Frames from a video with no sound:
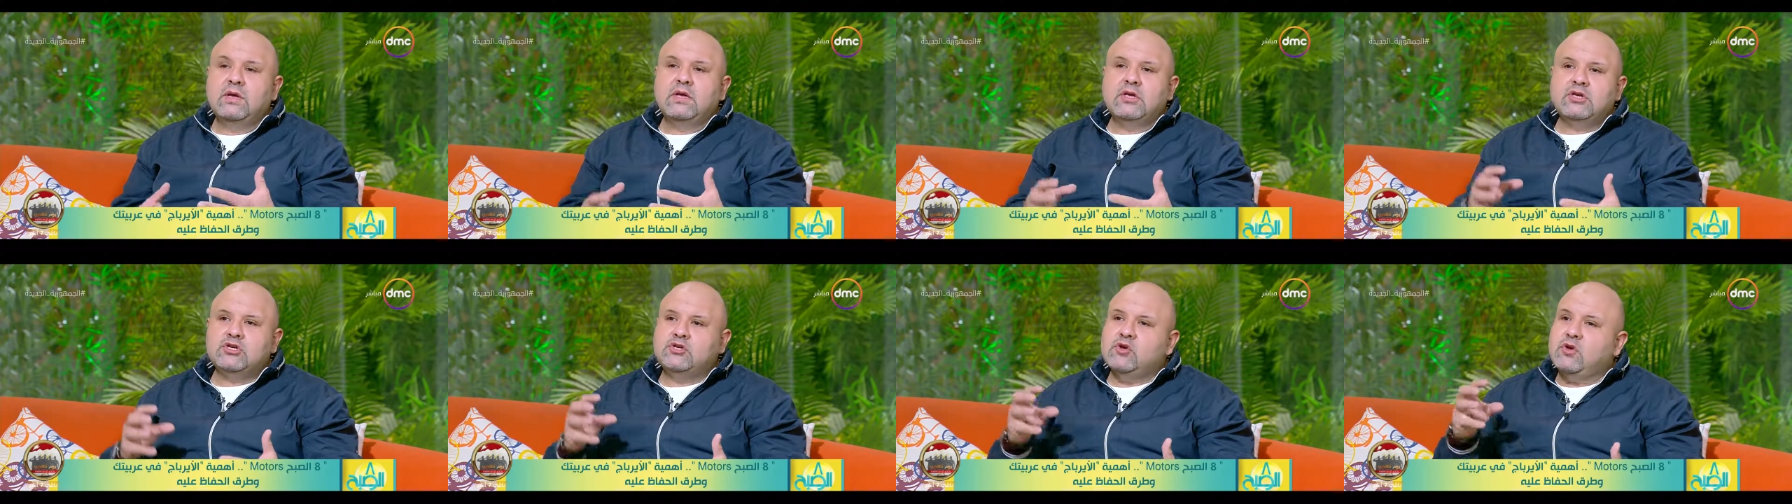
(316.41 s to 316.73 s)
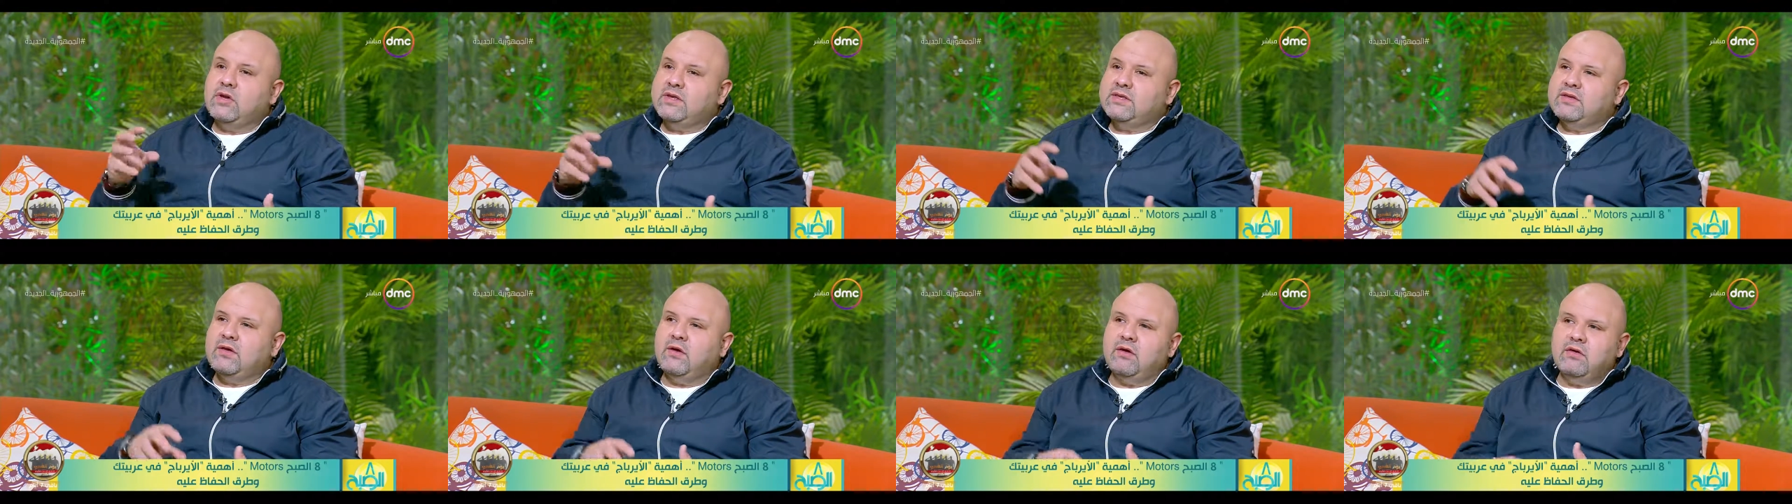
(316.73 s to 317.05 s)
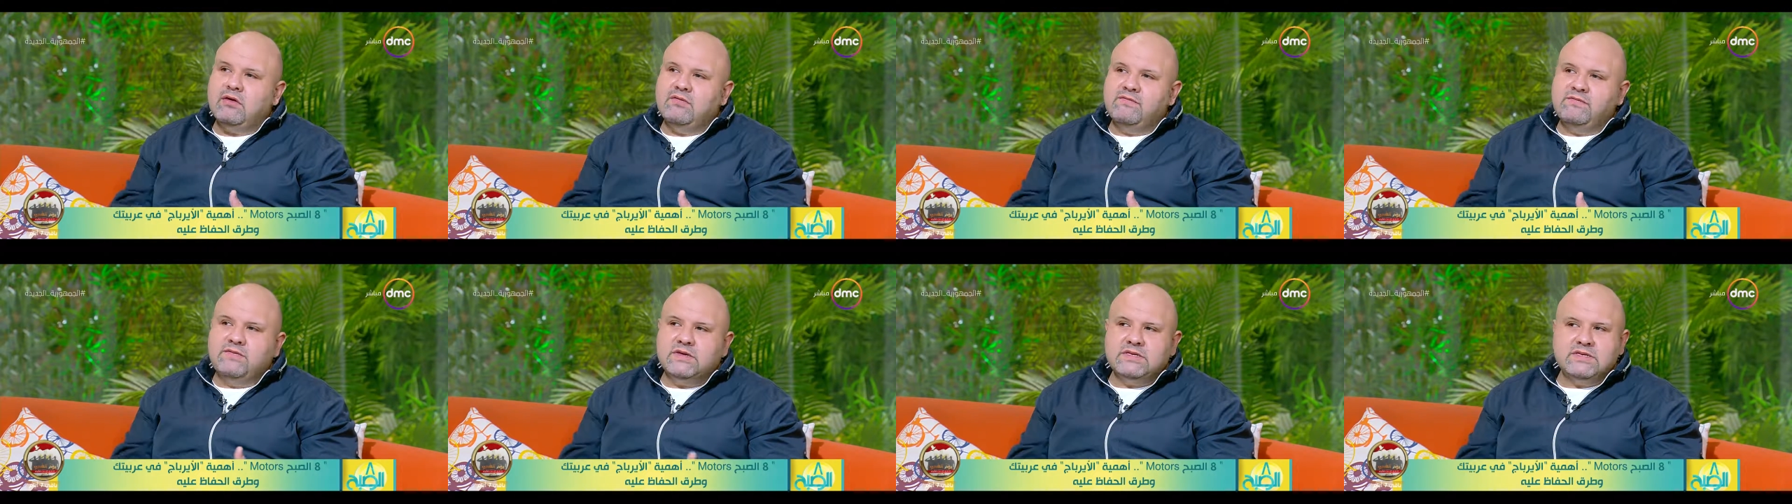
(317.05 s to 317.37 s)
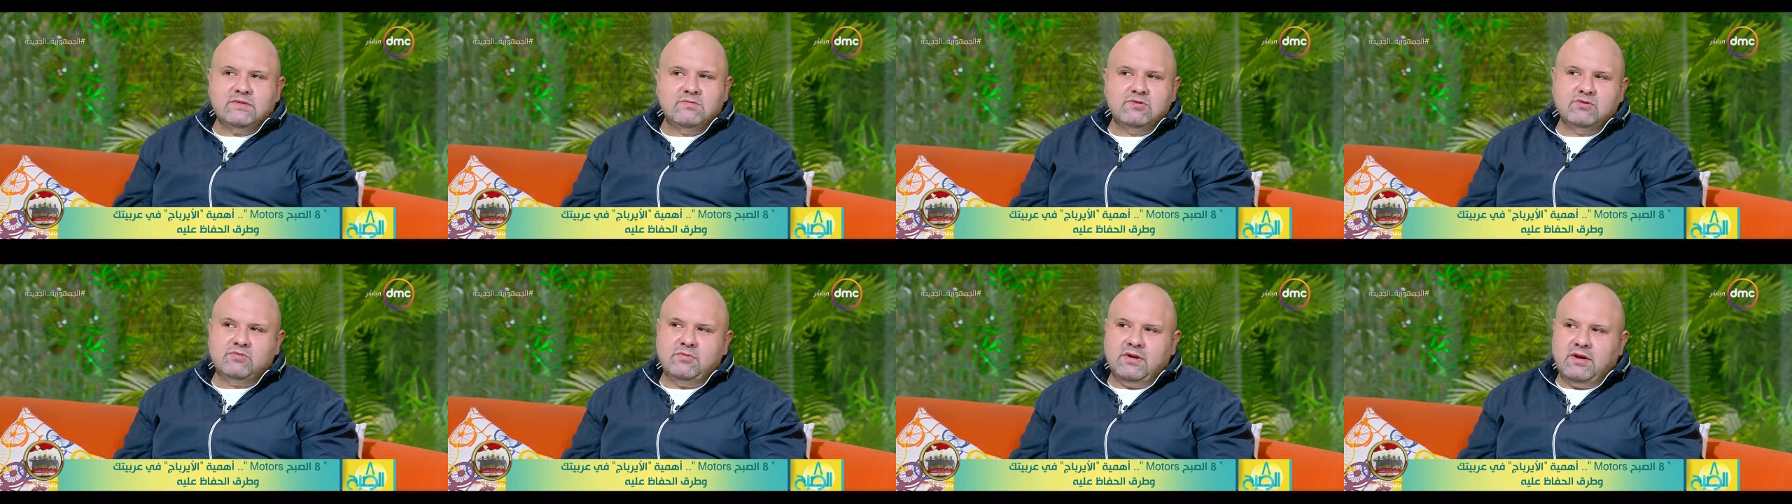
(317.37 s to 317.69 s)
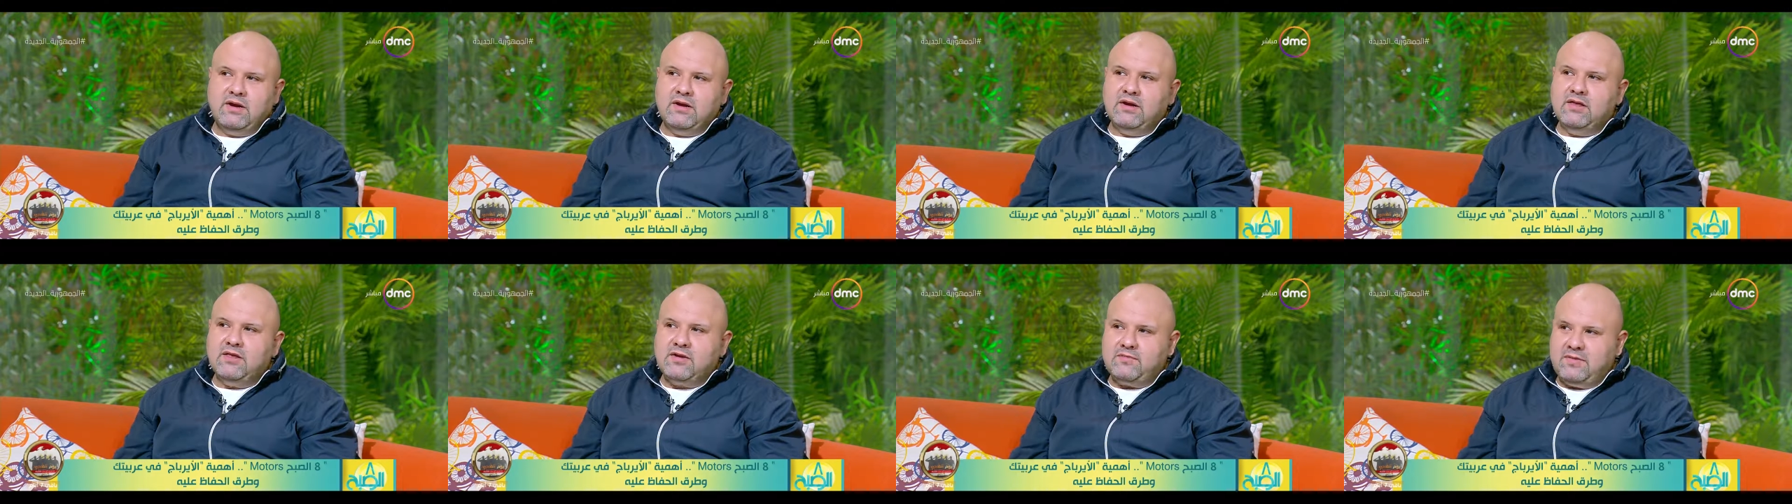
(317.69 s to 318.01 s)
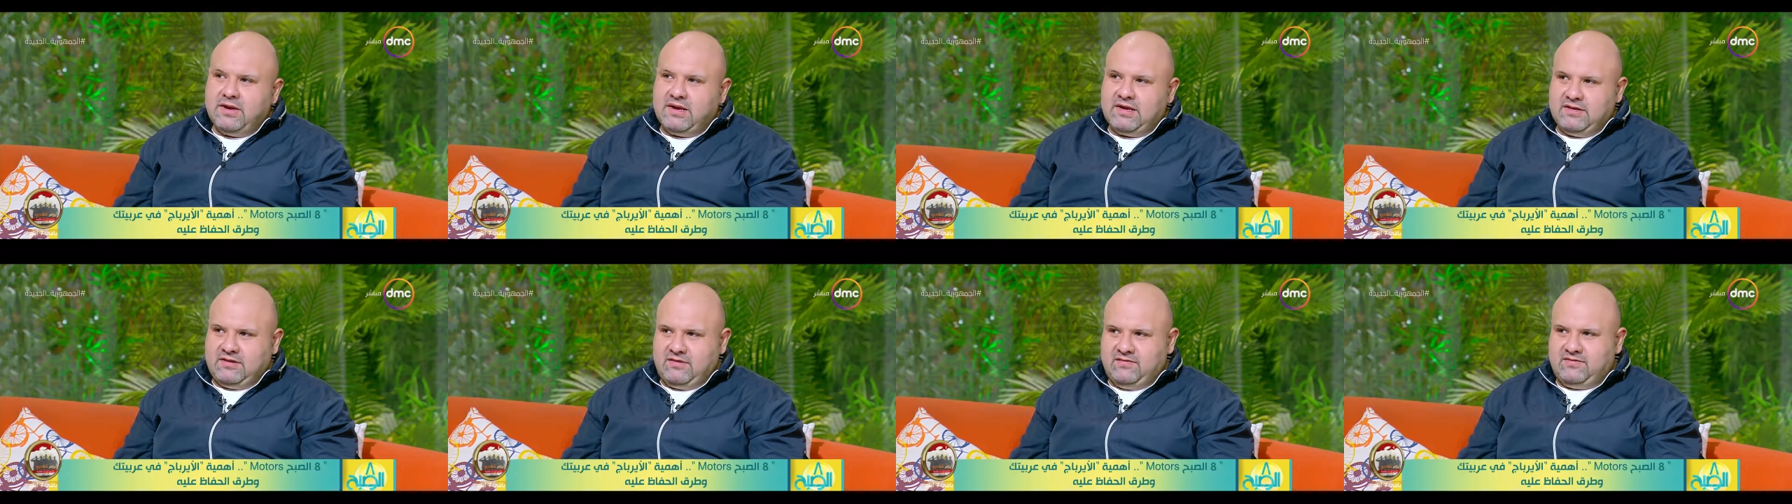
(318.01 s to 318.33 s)
سرعه توقف بس مش معناها ان
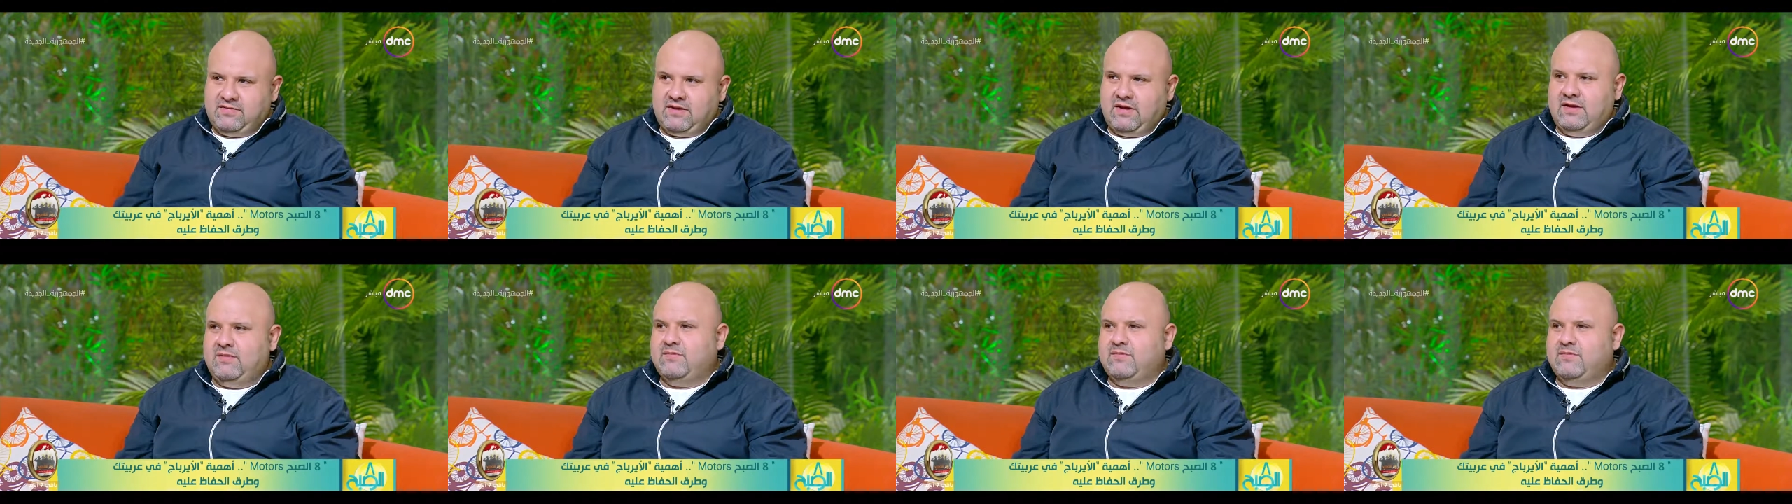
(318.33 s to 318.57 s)
الايرباك هتفتح